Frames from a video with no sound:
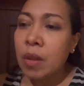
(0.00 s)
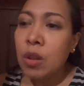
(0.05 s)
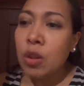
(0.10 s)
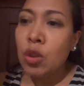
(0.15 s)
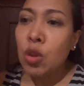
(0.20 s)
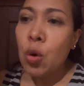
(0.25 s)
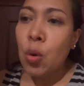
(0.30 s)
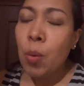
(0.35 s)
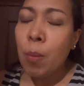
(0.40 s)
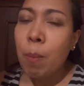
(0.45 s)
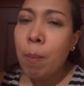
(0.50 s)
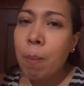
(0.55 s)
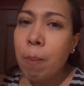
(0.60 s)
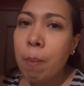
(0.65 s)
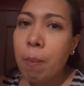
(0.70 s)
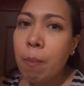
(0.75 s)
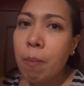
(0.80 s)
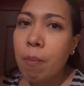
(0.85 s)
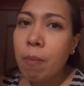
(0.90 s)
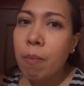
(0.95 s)
Nung
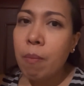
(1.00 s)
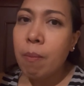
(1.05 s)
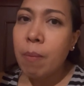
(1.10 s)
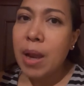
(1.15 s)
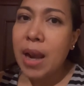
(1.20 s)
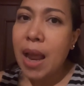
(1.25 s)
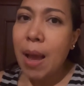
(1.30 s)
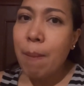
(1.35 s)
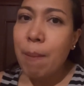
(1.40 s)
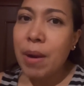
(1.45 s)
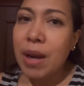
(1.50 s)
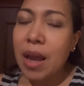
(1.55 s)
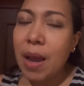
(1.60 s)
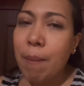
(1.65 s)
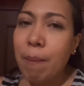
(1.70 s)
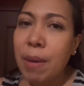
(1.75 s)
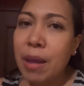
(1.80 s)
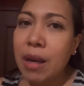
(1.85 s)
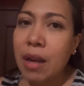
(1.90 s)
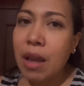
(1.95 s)
malaman
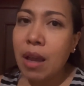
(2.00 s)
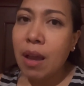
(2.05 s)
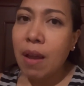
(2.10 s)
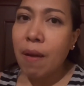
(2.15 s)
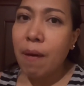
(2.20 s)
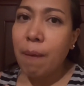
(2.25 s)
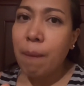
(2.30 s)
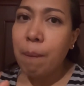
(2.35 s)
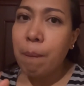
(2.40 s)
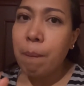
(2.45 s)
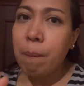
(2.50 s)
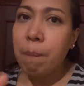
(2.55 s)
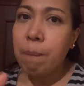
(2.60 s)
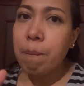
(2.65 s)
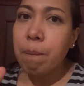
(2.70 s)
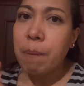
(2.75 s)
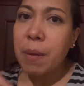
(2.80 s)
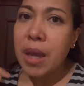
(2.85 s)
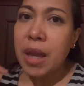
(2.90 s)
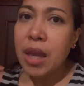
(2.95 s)
namin na
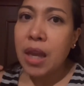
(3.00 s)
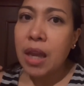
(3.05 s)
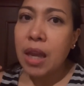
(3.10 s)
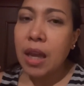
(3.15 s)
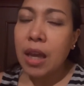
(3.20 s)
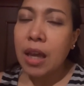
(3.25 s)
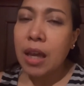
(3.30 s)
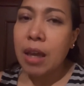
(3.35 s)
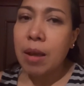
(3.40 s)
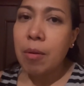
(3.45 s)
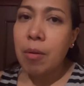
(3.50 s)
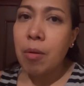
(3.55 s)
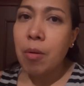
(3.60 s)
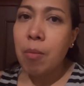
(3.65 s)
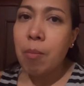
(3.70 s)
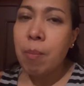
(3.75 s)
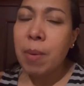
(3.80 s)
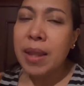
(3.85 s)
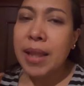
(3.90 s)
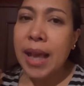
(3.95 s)
may
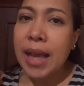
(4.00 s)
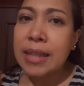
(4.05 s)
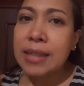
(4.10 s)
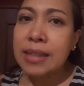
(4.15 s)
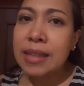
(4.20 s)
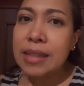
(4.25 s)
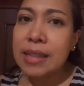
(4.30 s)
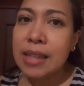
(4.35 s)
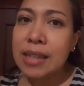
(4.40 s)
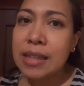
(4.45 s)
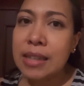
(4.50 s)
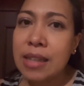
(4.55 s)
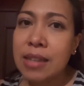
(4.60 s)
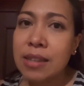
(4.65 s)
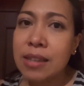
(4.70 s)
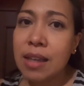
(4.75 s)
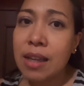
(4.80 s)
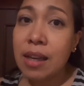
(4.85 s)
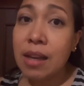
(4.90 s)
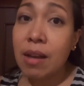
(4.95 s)
metastasis na
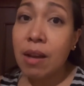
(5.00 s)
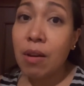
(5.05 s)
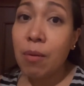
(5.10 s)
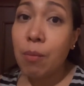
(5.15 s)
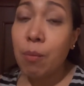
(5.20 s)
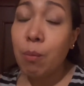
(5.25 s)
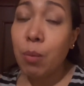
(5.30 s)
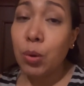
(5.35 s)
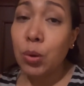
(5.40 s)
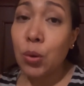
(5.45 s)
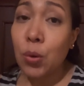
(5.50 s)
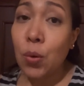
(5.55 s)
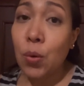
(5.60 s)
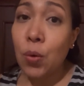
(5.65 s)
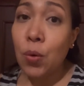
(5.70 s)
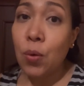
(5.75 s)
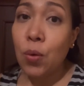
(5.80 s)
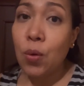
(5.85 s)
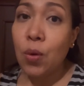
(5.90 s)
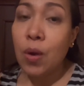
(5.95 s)
sa buto
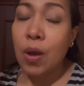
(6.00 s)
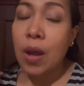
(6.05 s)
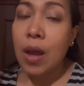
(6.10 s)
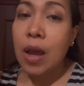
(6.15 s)
ko,